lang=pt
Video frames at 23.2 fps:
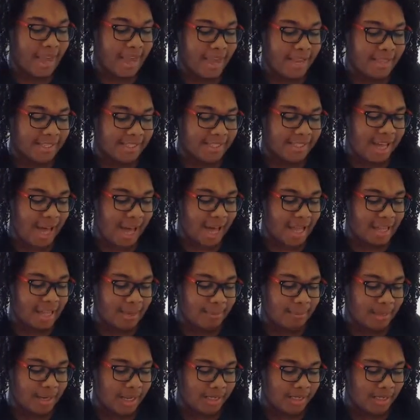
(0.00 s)

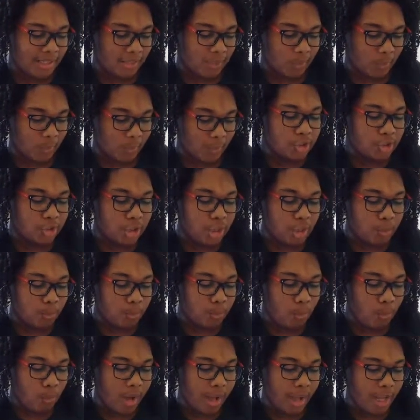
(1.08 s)
Escala Brasil.
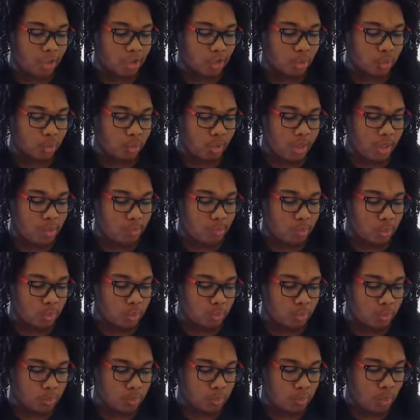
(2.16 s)
Shampoo, caju e
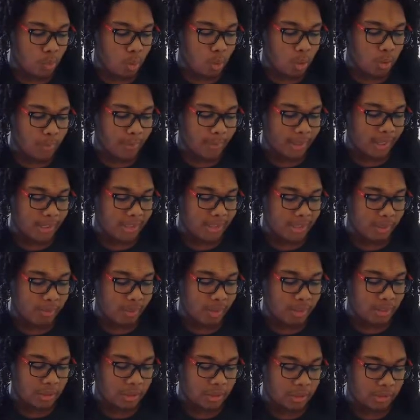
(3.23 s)
murumuru. O Brasil
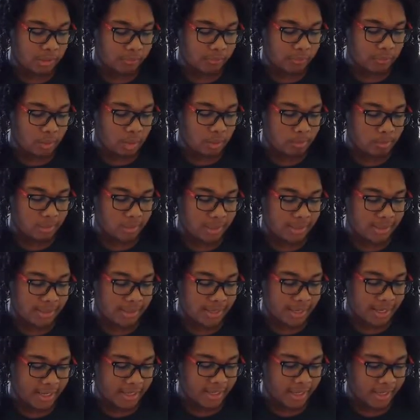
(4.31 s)
é nossa fórmula
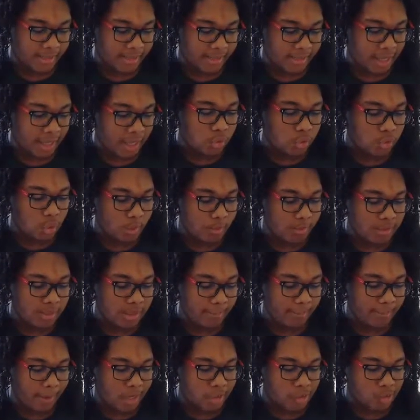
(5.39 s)
secreta. Somos
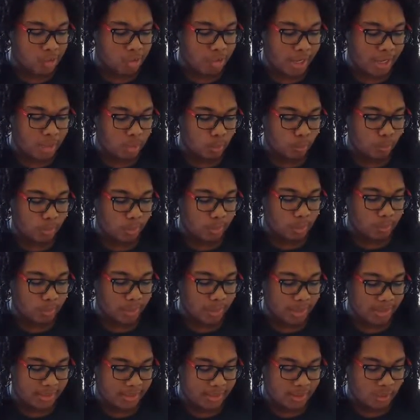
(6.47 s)
apaixonados pelo
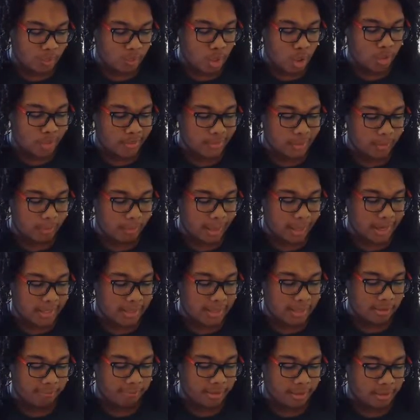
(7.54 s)
Brasil. Nosso
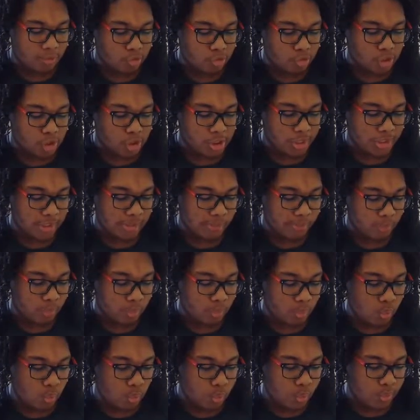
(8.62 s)
país é feito de ríssimos
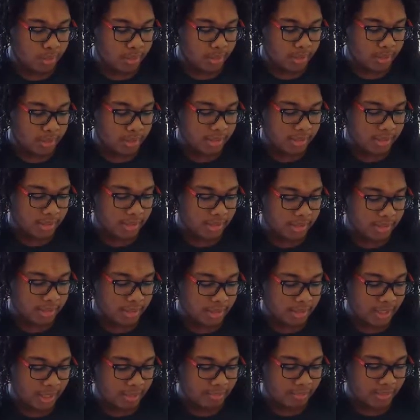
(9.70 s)
cores e
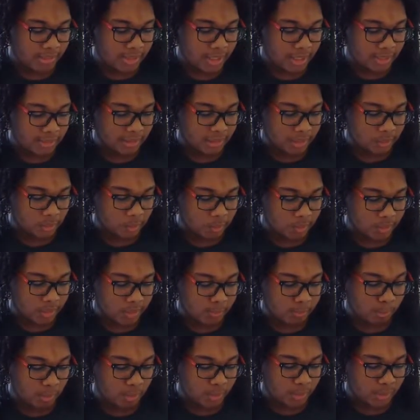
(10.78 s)
cenários
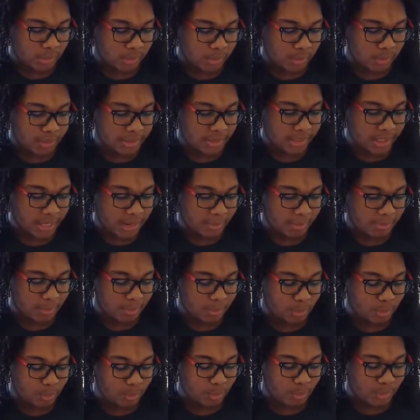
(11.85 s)
encantadores. Por isso, criamos
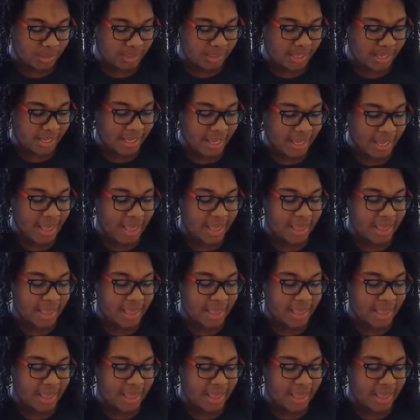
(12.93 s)
produtos que